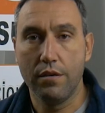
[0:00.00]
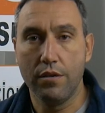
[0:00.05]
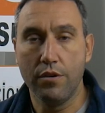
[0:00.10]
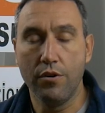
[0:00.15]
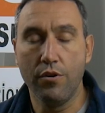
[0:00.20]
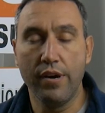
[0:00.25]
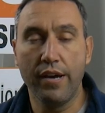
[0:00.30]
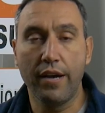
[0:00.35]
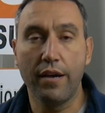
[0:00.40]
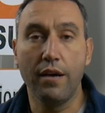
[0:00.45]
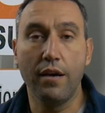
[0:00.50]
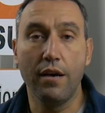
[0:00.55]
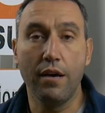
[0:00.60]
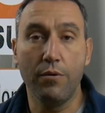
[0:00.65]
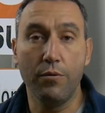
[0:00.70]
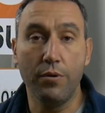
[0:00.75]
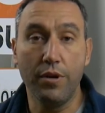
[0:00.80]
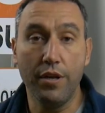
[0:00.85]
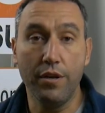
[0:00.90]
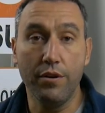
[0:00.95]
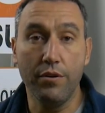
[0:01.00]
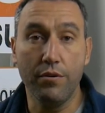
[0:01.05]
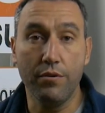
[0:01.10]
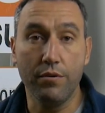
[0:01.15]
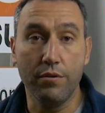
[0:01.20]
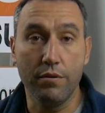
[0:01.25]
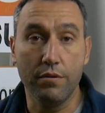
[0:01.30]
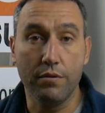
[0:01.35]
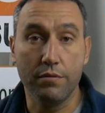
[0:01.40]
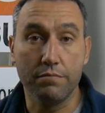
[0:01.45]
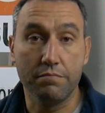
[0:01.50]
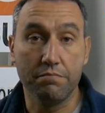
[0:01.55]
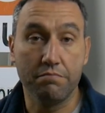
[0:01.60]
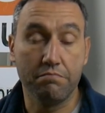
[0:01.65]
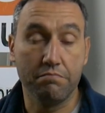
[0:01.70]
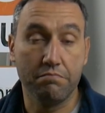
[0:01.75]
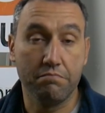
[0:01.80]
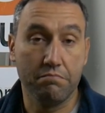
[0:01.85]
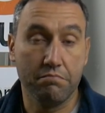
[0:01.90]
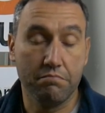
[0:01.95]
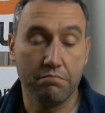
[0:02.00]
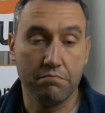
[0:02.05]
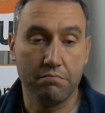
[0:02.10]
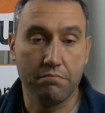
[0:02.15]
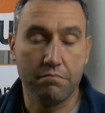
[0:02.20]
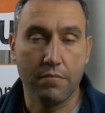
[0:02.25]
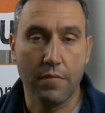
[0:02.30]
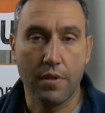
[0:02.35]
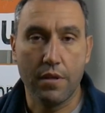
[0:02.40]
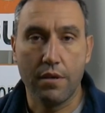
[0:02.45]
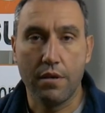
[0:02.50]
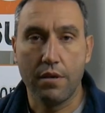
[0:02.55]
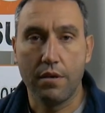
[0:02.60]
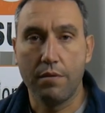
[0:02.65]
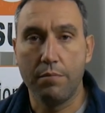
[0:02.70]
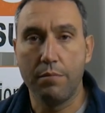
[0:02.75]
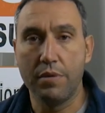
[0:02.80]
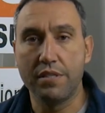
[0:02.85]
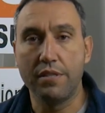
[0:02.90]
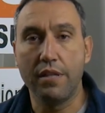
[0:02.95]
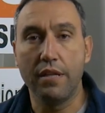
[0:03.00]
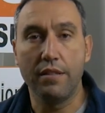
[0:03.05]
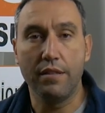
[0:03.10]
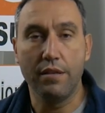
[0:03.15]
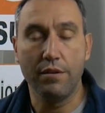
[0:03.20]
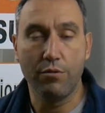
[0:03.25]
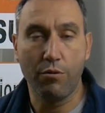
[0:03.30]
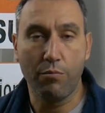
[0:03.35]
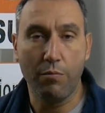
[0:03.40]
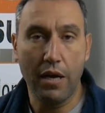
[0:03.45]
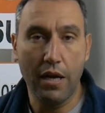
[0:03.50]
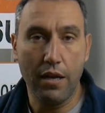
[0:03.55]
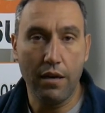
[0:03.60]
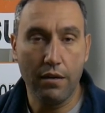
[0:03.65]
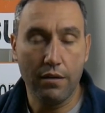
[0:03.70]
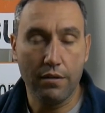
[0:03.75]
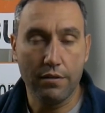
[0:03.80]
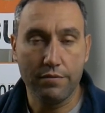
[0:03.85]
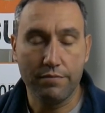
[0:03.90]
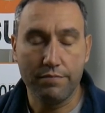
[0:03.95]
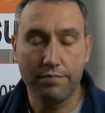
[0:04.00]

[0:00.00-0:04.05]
Yo era un niño bastante normal.